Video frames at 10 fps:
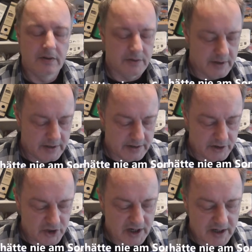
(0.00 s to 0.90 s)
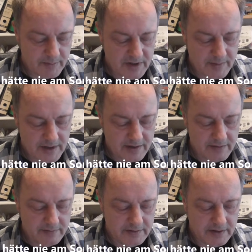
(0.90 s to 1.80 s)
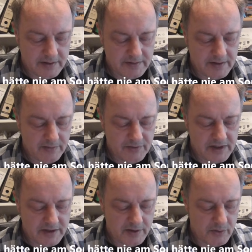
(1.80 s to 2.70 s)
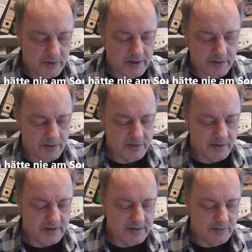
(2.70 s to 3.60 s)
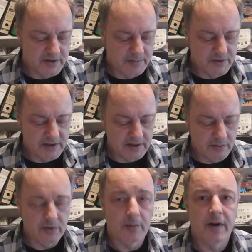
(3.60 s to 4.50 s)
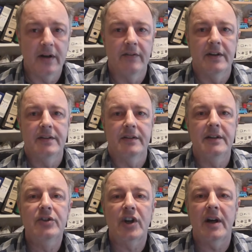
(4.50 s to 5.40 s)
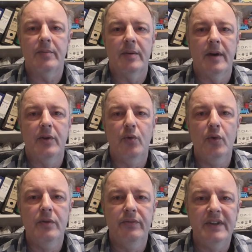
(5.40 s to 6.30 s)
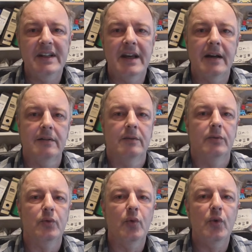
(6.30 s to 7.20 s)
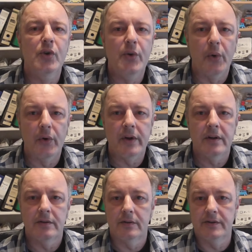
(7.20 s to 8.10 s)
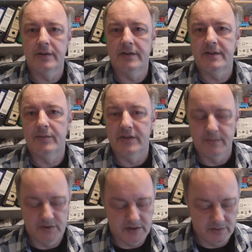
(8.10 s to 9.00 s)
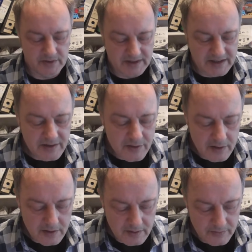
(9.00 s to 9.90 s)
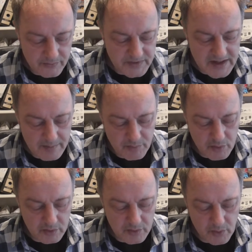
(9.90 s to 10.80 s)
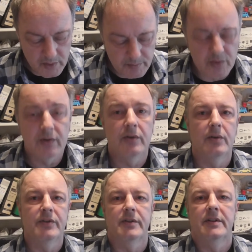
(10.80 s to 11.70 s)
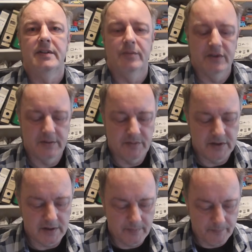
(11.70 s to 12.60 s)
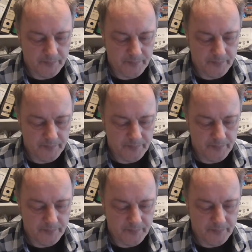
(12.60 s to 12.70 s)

sondern die schreiben immer, hier ist ja 4.9.1977 und normalerweise, die schreiben immer 04.09.1977 und nicht 4.9.1977.